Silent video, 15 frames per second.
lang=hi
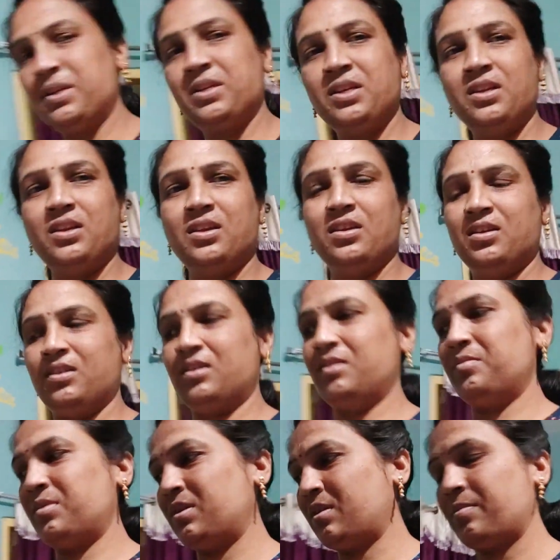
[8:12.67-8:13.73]
बेटी नहीं है
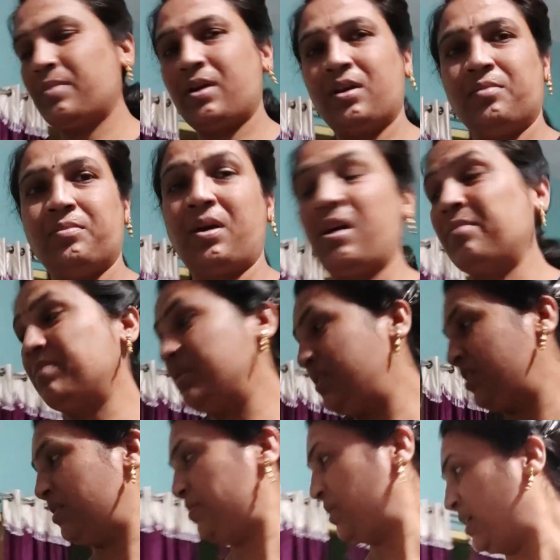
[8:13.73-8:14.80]
ये मेरा माँ है माँ भी
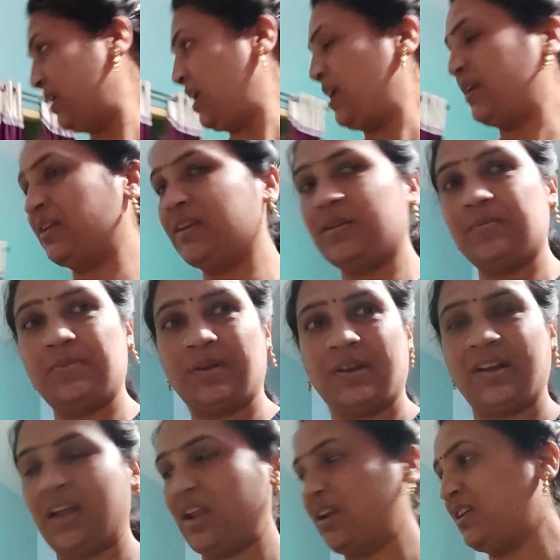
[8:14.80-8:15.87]
नहीं है मेरा नानी है पर
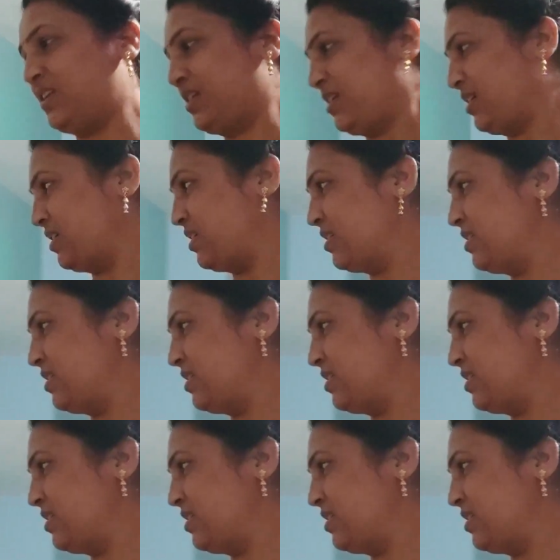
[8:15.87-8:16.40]
नानी है